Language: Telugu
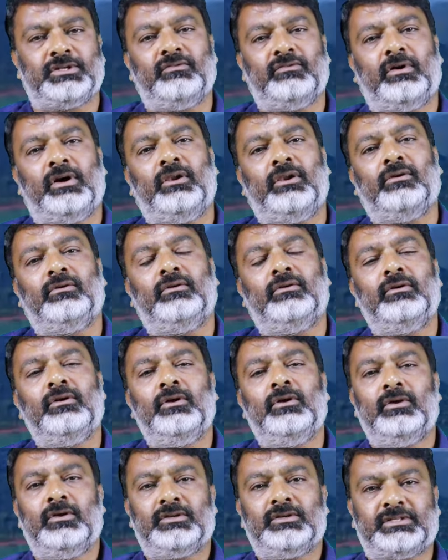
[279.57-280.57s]
వచ్చిన వాళ్ళు
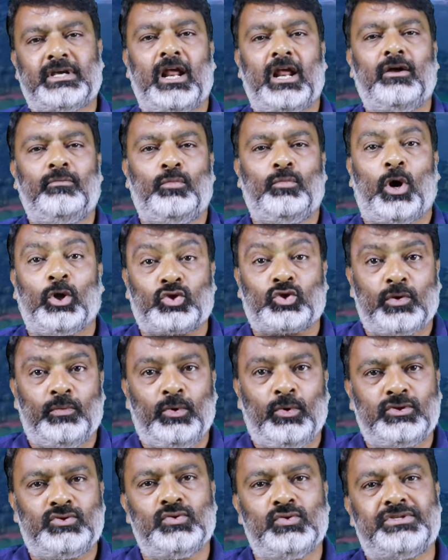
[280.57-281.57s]
సరే
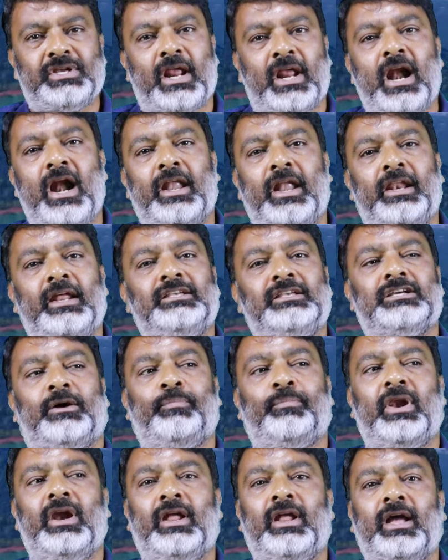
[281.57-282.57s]
బాత్రూములు చూసారా అంటే నేను
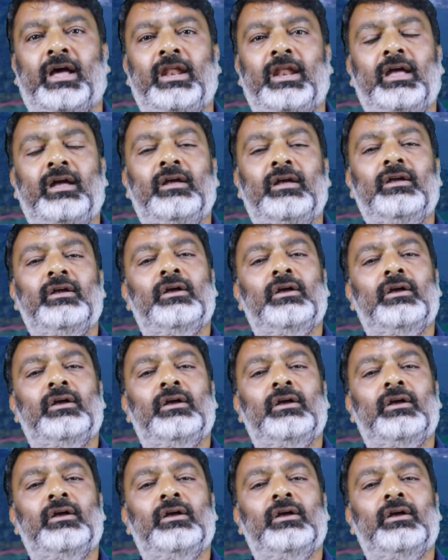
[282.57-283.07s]
చెప్పలేను కానీ